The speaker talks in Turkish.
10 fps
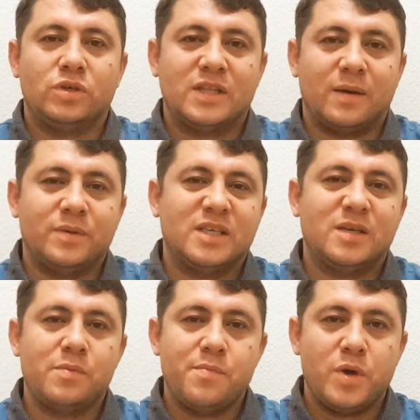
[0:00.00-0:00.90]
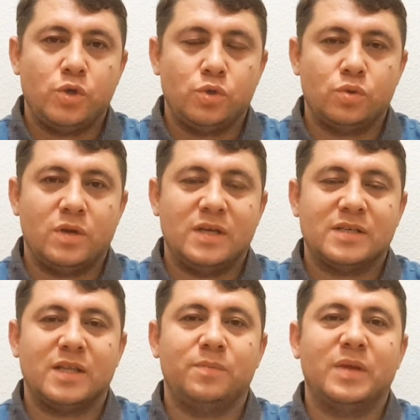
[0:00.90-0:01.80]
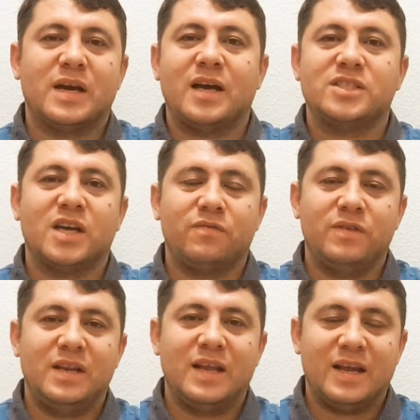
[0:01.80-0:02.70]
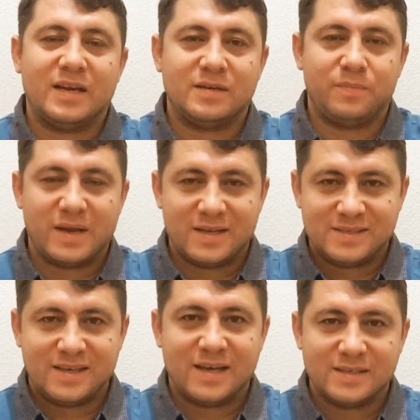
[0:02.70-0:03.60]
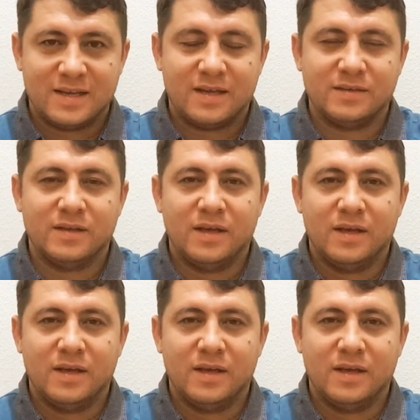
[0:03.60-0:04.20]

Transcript: kitabı 2500 liraya satıp da kaçak villalar parası kazanan